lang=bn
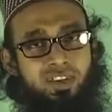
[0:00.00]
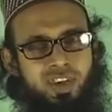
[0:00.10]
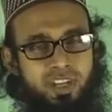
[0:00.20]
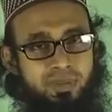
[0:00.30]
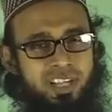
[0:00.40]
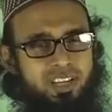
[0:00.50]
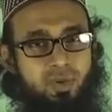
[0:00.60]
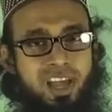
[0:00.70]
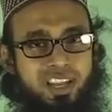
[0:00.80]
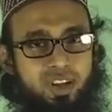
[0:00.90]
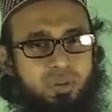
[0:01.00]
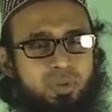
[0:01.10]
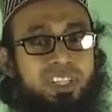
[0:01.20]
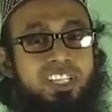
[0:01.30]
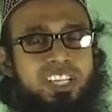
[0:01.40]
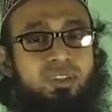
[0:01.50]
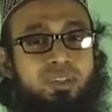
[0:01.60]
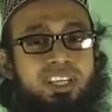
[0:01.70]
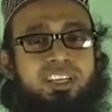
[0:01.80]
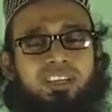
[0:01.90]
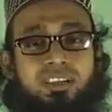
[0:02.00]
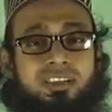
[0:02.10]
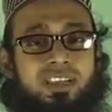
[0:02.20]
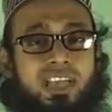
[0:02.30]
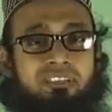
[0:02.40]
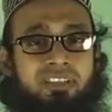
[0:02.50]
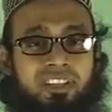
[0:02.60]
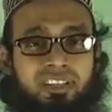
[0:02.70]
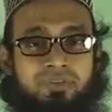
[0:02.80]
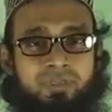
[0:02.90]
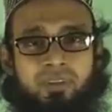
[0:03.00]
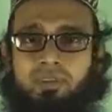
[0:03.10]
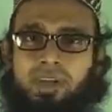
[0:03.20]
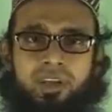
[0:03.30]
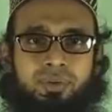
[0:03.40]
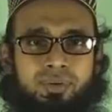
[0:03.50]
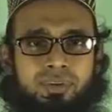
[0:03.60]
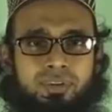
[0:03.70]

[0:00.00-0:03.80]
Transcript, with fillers: সকালবেলা একটু হালকা লবণ দিয়ে সেদ্ধ দিয়ে খেয়ে ফেলেন হয়ে গেল